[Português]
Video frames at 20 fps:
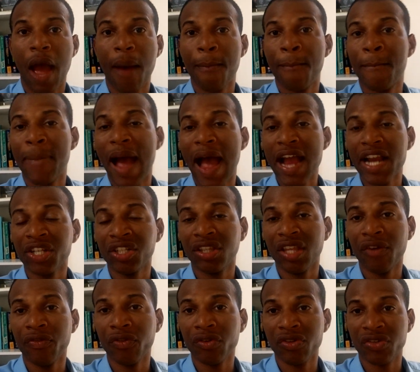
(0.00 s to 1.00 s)

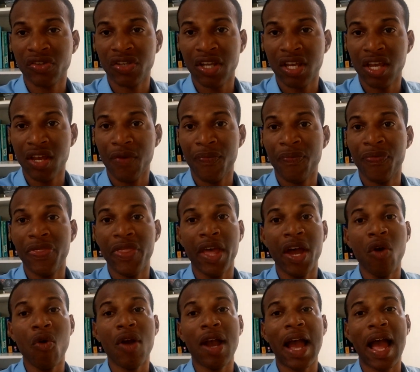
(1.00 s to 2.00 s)
Basta você
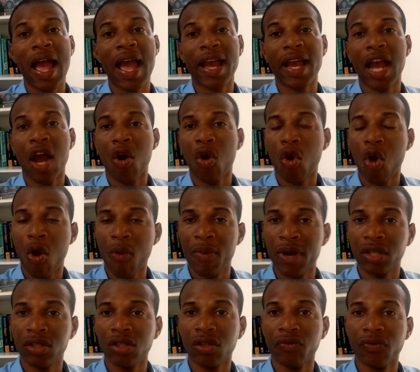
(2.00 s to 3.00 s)
não carregar o
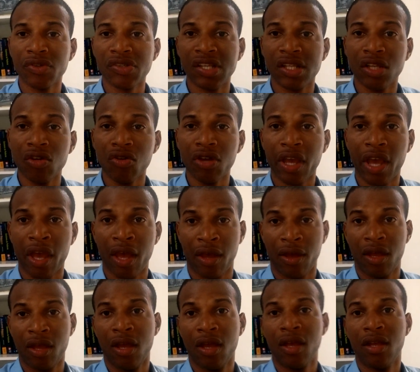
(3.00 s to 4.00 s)
comando que você não
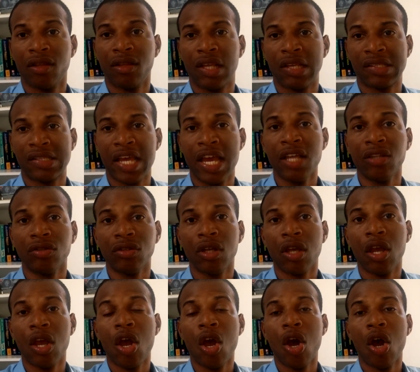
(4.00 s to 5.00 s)
quer, tá
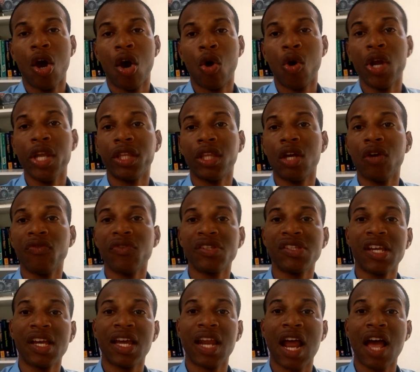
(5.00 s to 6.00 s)
certo? Ou então
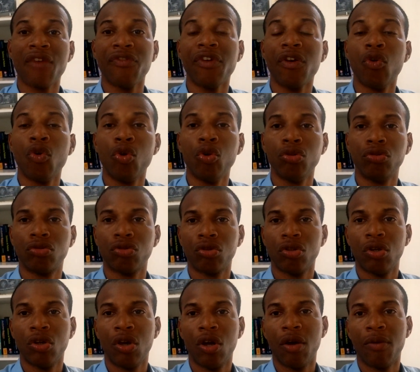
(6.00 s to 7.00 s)
você grava outro,
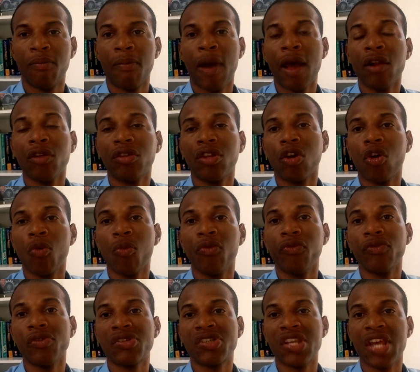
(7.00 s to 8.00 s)
mas não tem
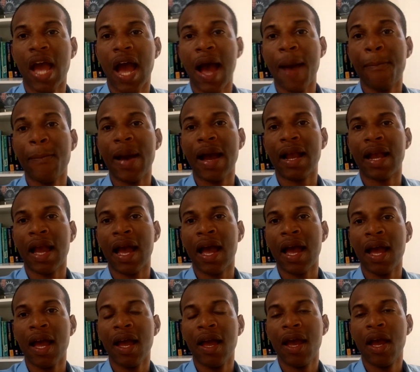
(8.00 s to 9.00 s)
como você
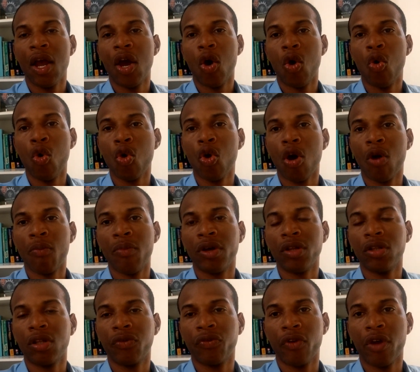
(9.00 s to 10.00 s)
apagar o
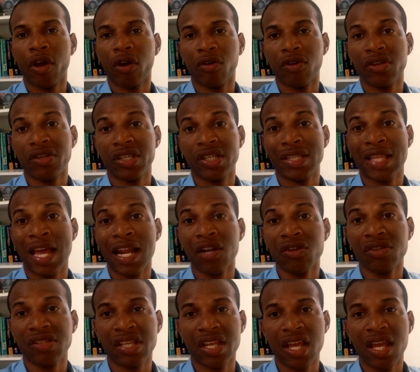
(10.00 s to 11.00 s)
comando que foi reconhecido, a
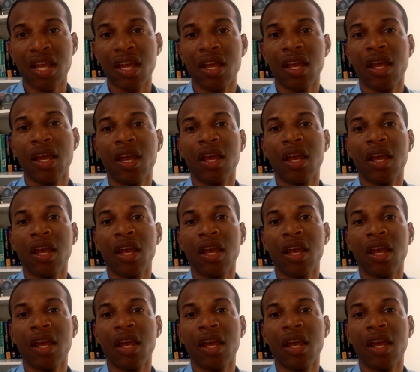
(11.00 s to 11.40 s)
não ser